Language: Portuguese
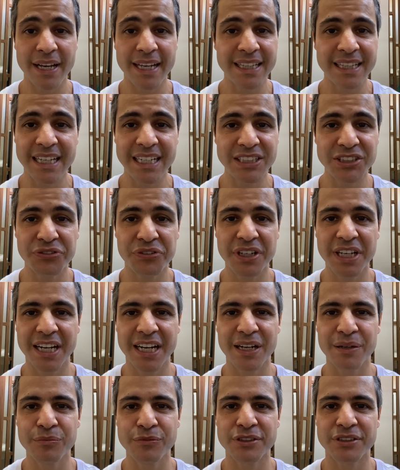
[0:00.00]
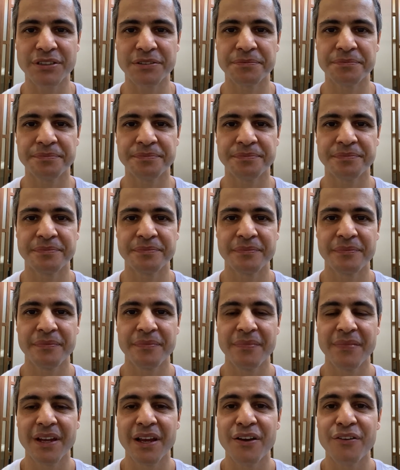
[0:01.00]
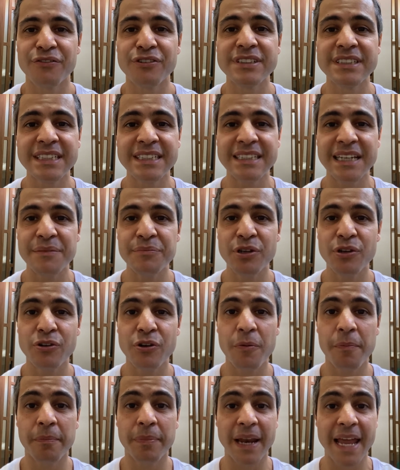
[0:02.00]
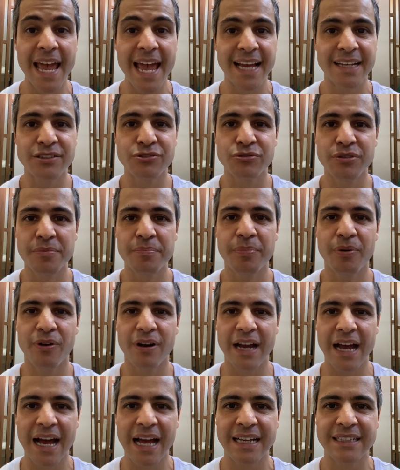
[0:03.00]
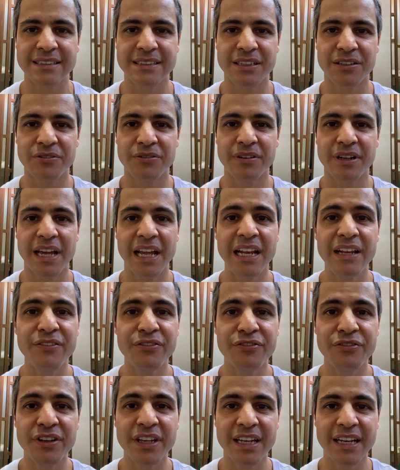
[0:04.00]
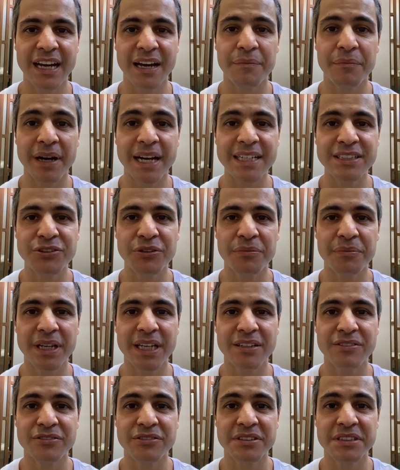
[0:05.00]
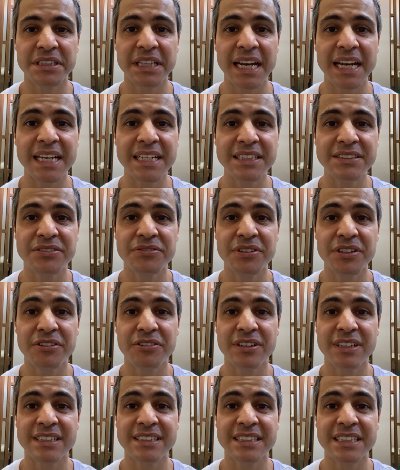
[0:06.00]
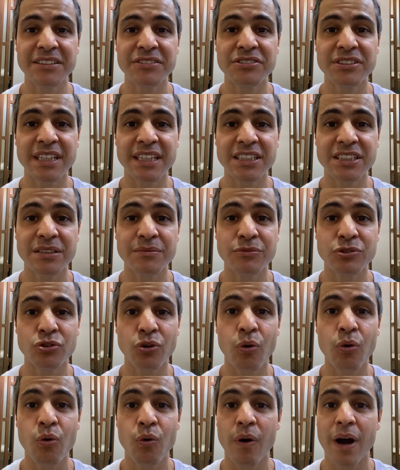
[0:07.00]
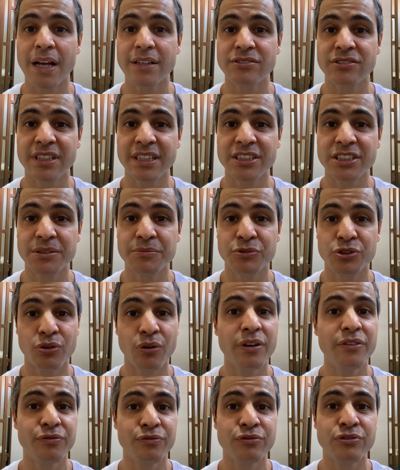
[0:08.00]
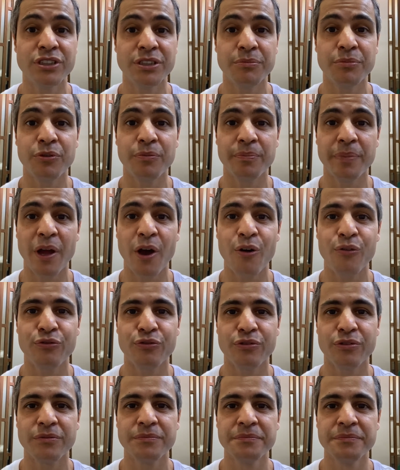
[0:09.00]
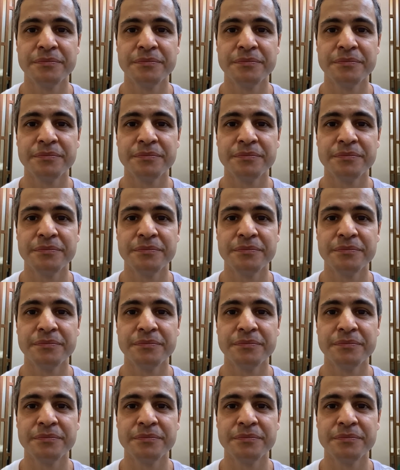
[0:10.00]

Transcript: a identificamos. Vocês sabiam que o plexo hipogástrico ele fica a mais ou menos 3,5 centímetros ou 4 centímetros do infundíbulo pélvico?